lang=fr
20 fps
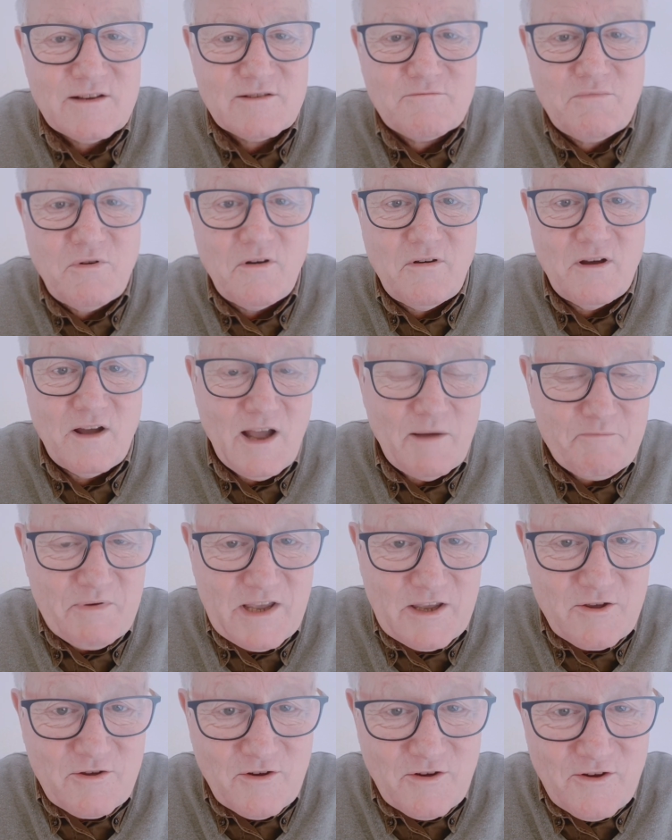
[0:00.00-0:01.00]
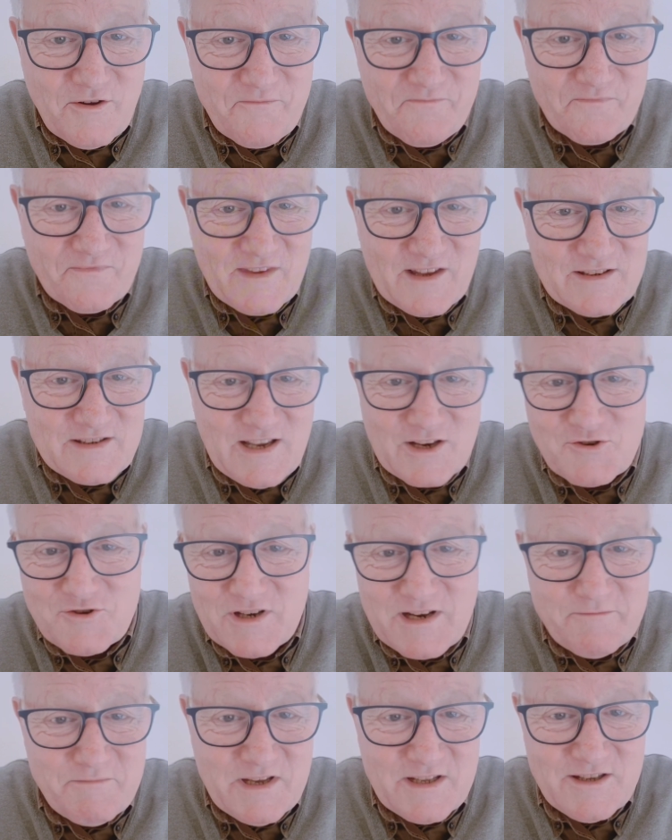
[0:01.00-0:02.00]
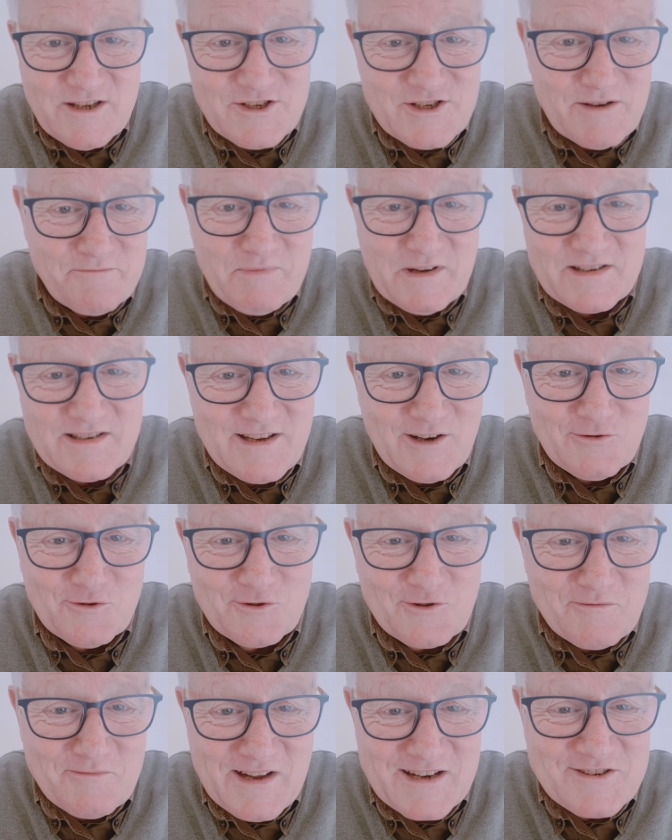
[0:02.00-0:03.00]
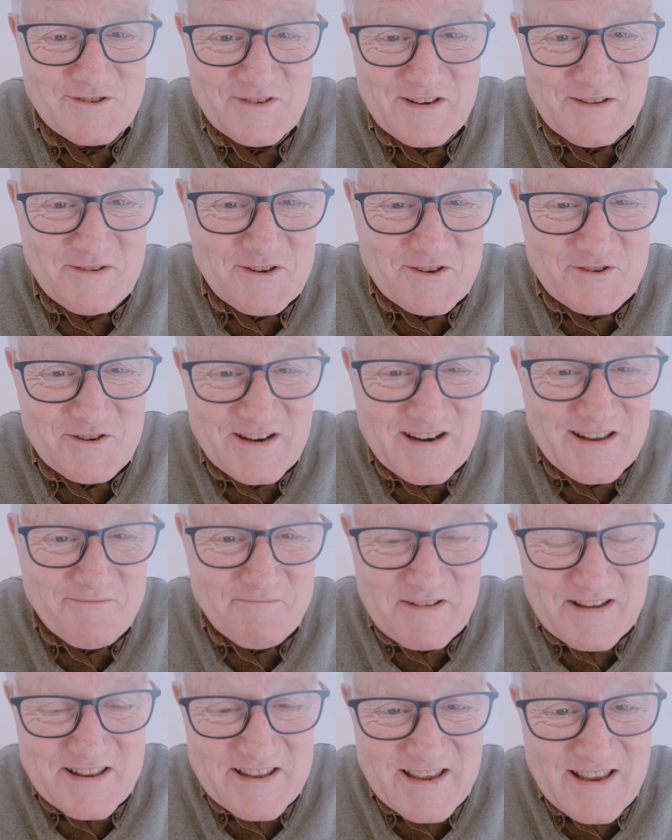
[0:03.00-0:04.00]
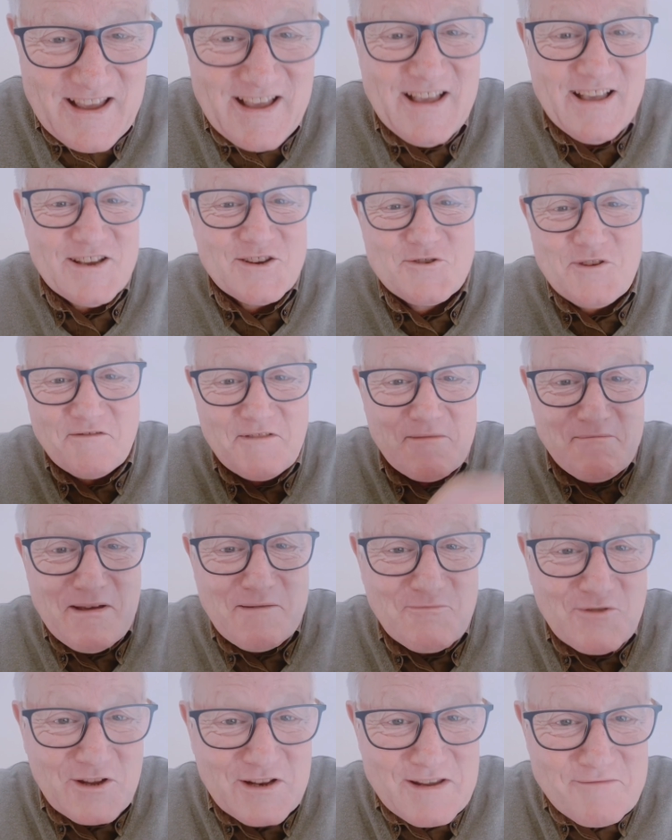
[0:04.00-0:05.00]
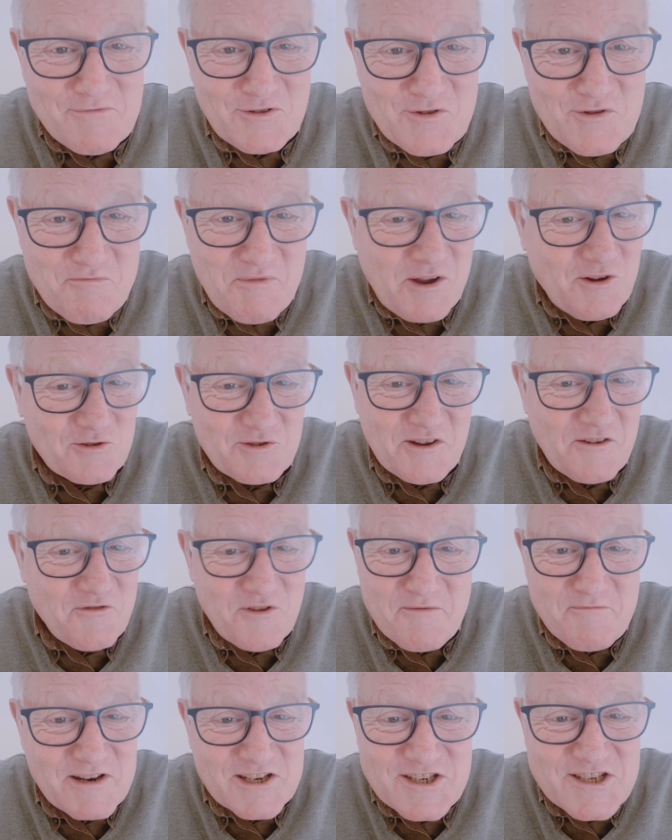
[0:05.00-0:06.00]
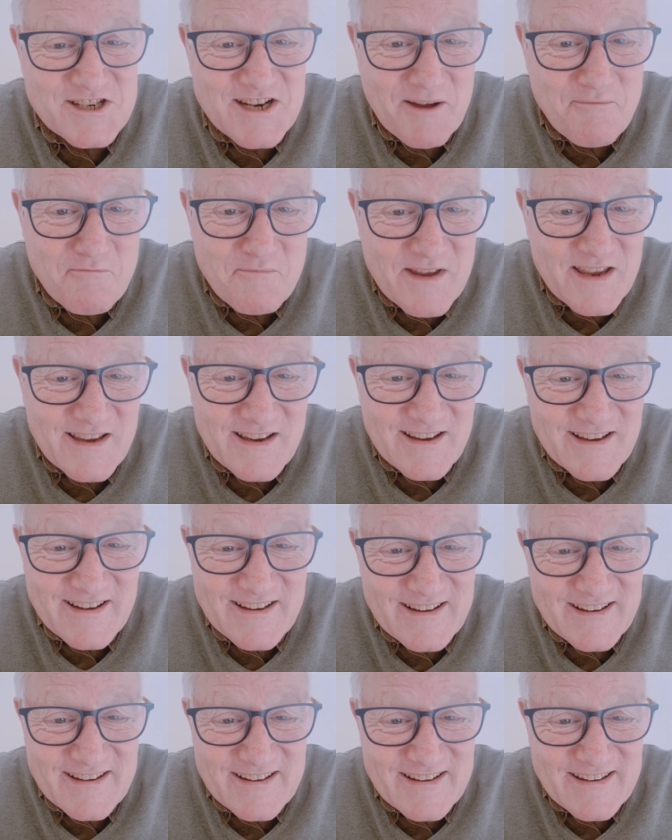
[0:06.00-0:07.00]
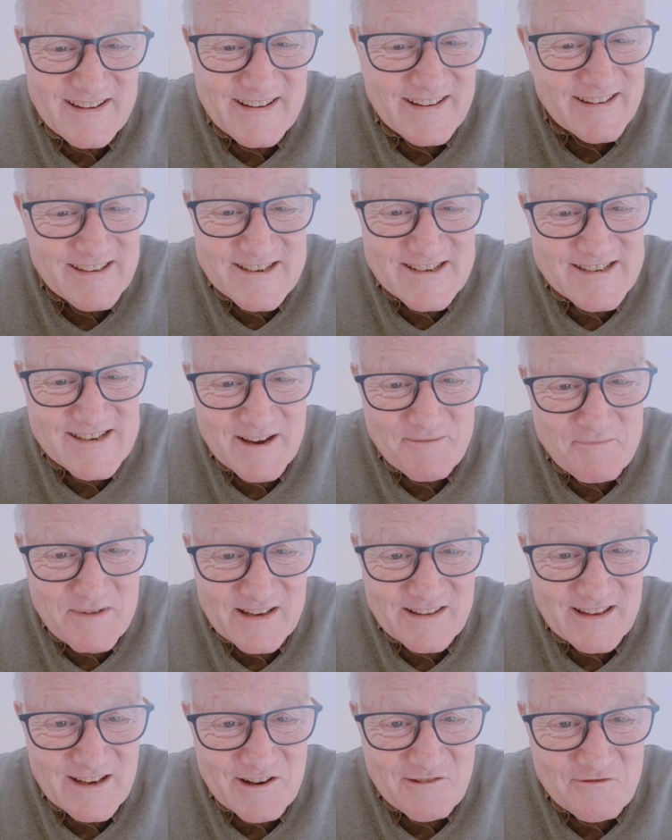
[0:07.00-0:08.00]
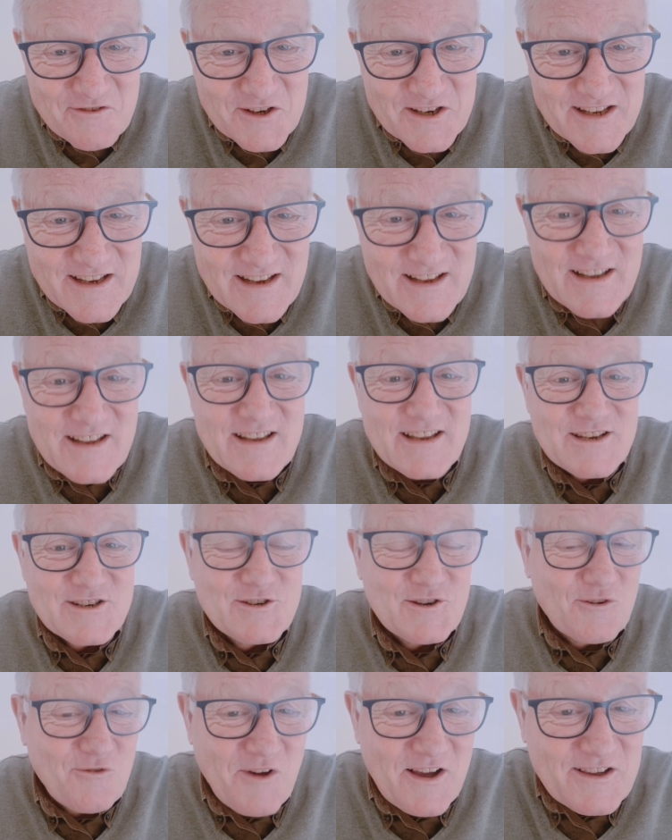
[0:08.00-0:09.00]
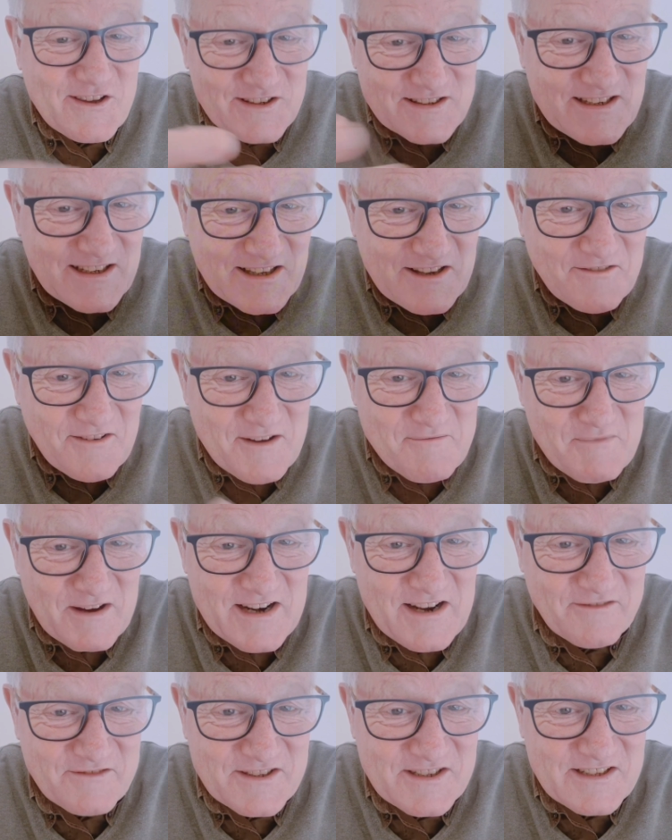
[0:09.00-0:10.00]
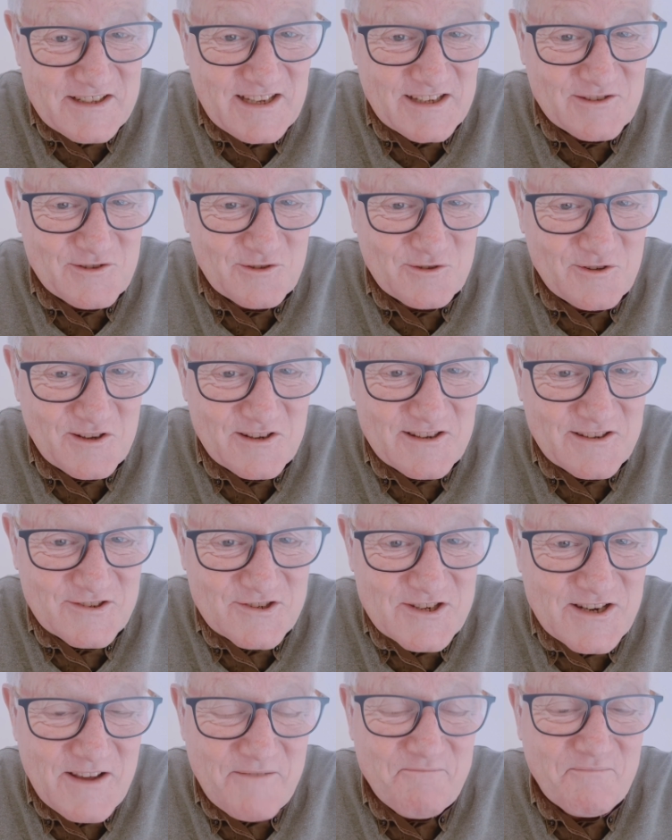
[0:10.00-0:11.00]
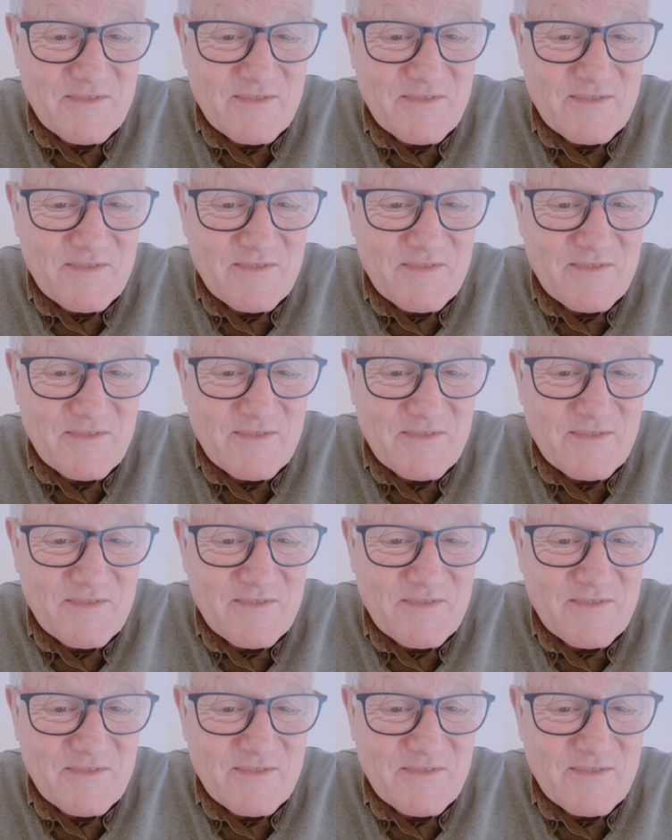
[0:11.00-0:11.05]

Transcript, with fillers: Bon, après que ça, je l'ai béni, j'ai passé à l'automate, je l'ai béni. Je lui avais même donné mon numéro de téléphone, il m'a jamais, jamais téléphoné. Et je crois que c'était vraiment la visitation d'un ange.